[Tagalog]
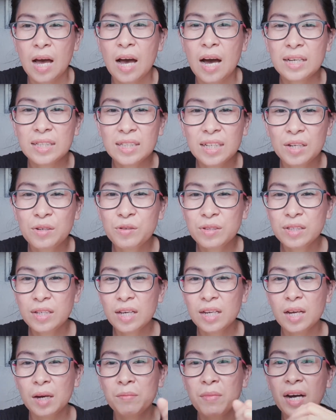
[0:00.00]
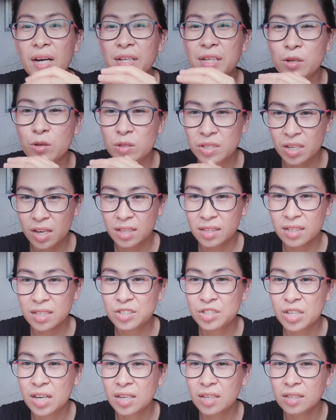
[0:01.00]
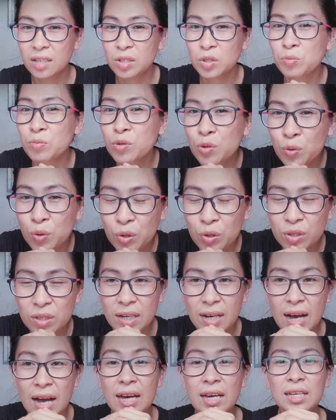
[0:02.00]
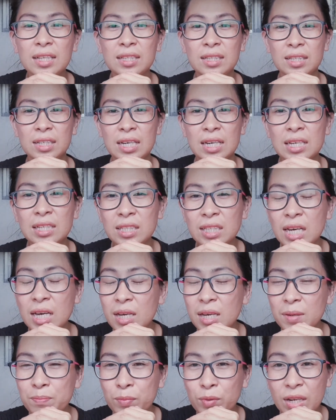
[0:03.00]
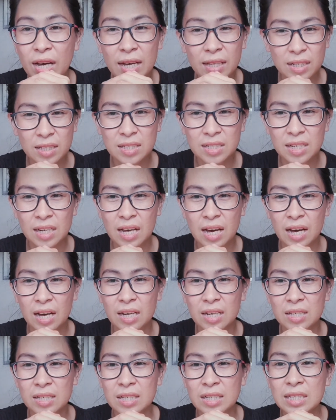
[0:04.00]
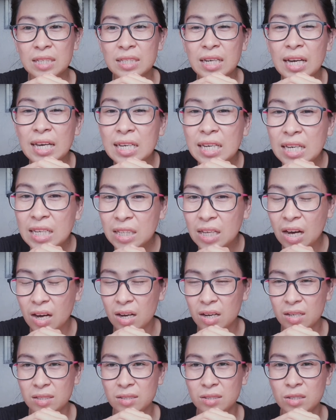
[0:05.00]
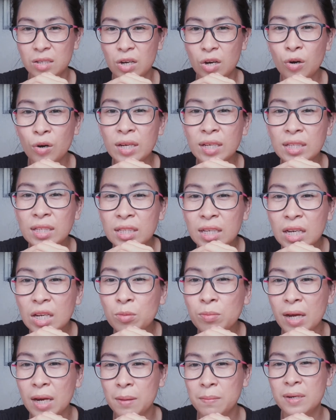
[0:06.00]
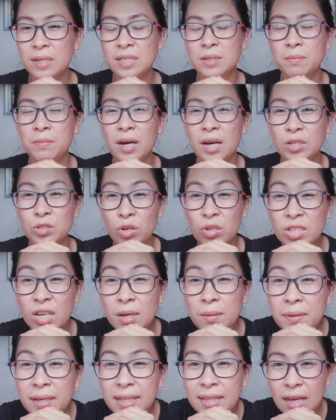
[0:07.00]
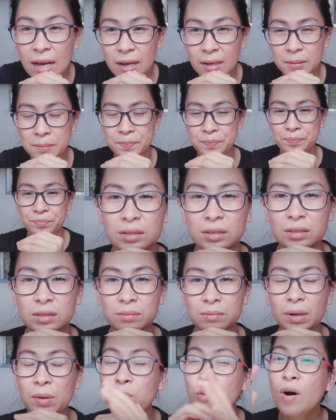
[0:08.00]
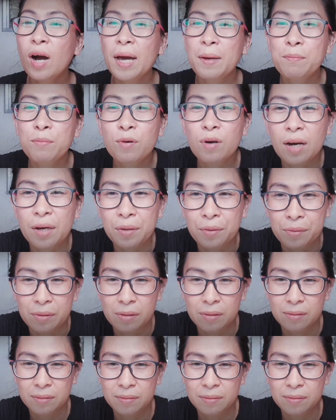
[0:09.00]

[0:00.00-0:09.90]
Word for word: At ganun din ang mga negosyante dyan na tumutulong na kahit hindi po natin sila nakikita o hindi lumalabas sa mga social media, mabuhay po kayo.